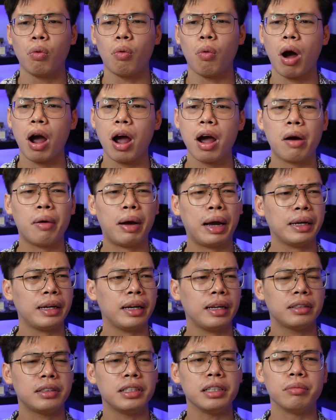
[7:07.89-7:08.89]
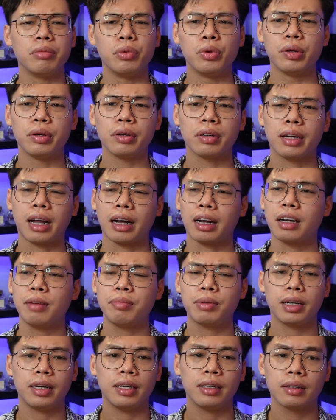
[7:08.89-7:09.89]
wow anh này xịt mùi đẳng
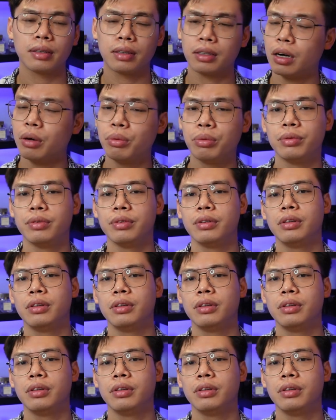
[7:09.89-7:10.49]
cấp thế không